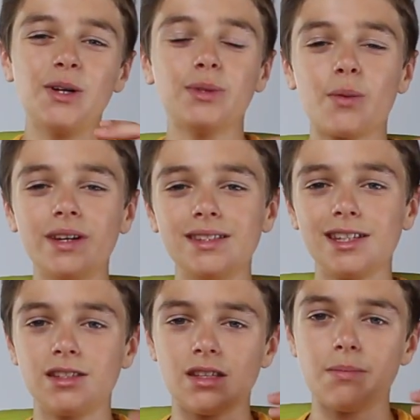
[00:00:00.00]

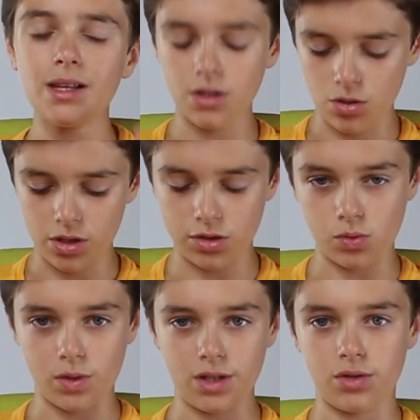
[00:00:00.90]
un'equalizzazione migliore
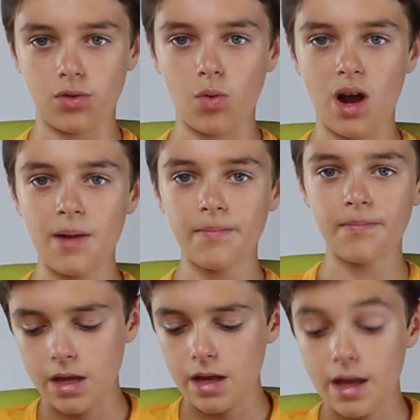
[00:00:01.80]
su questo qua.
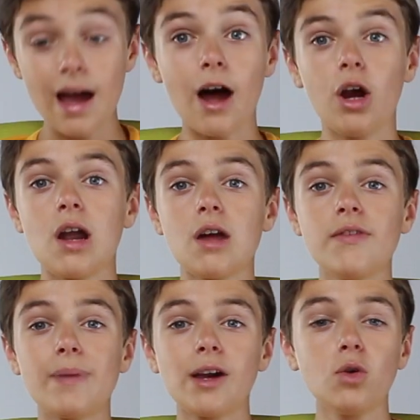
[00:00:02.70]
Allora
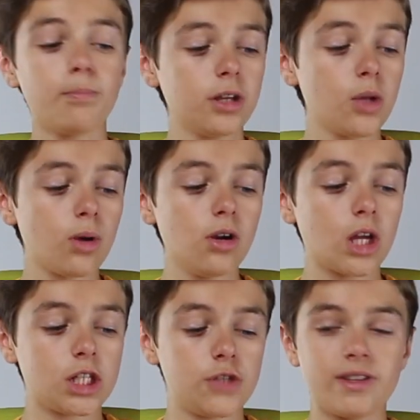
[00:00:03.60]
vi parlo un po' di quello
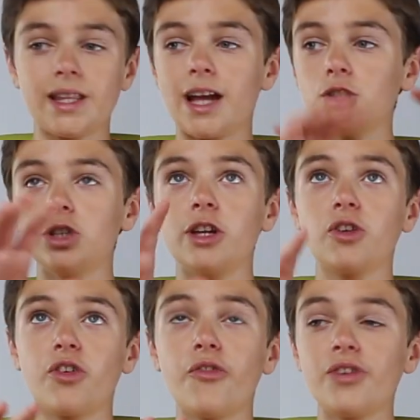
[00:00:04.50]
che ci viene dato da
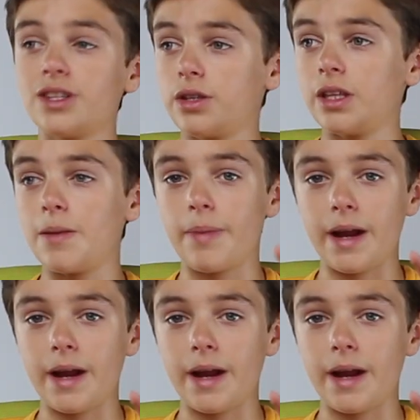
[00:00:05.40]
confezione dei